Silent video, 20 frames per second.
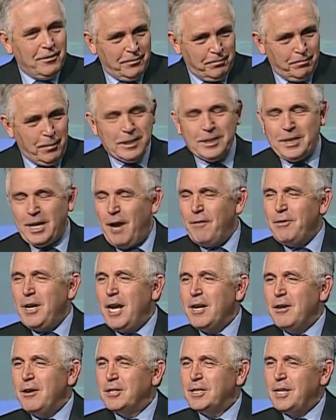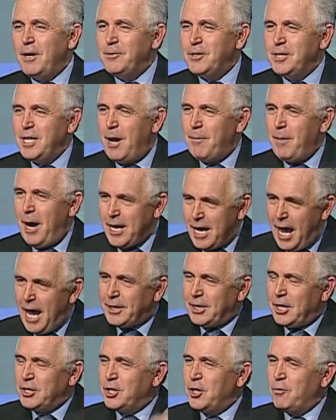по сравнению со всем, а
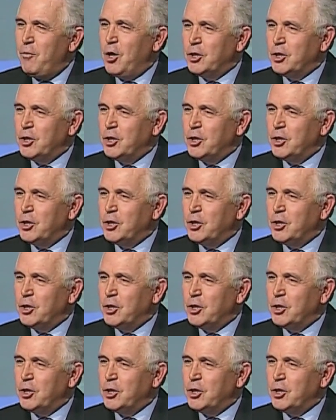я-то чего